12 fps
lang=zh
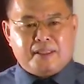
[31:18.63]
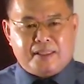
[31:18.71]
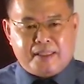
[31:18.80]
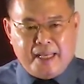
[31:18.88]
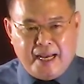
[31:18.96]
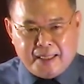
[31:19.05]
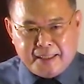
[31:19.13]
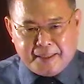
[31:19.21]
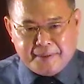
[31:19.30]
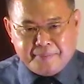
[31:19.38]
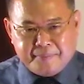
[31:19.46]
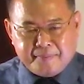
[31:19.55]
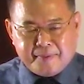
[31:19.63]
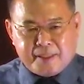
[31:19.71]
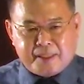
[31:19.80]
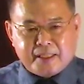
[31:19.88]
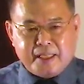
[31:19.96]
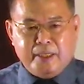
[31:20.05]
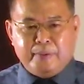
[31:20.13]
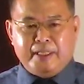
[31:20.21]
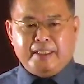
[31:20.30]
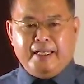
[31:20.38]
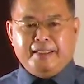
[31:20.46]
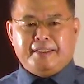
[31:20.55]
加勒这一位
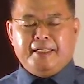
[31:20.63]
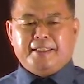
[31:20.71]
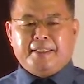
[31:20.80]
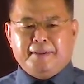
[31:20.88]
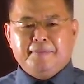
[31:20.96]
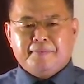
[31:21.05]
的年轻人，